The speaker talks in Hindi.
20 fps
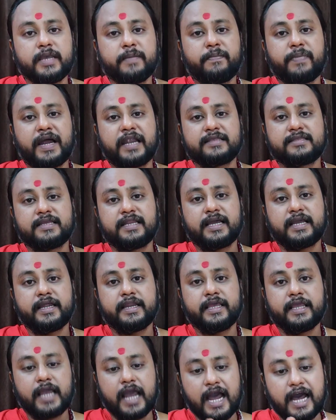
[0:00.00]
के प्रार्थना
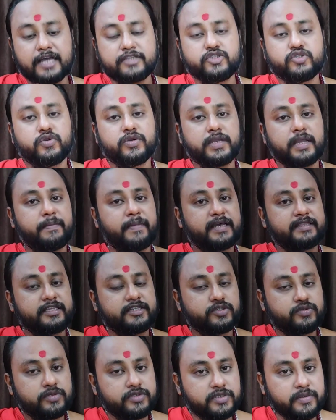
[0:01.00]
करें हाथ जोड़ के
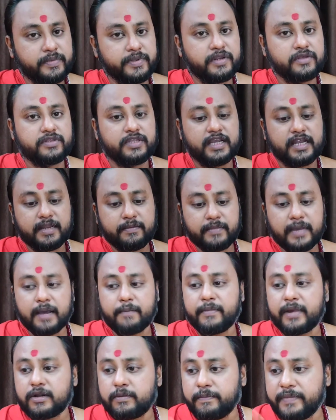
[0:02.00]
मातेश्वरी से विनती करें माँ
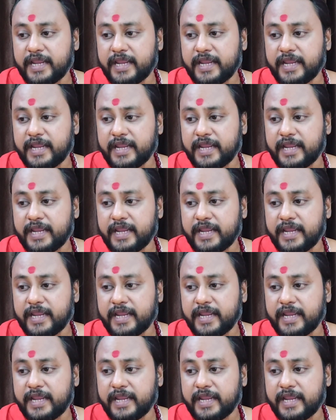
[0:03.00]
मन,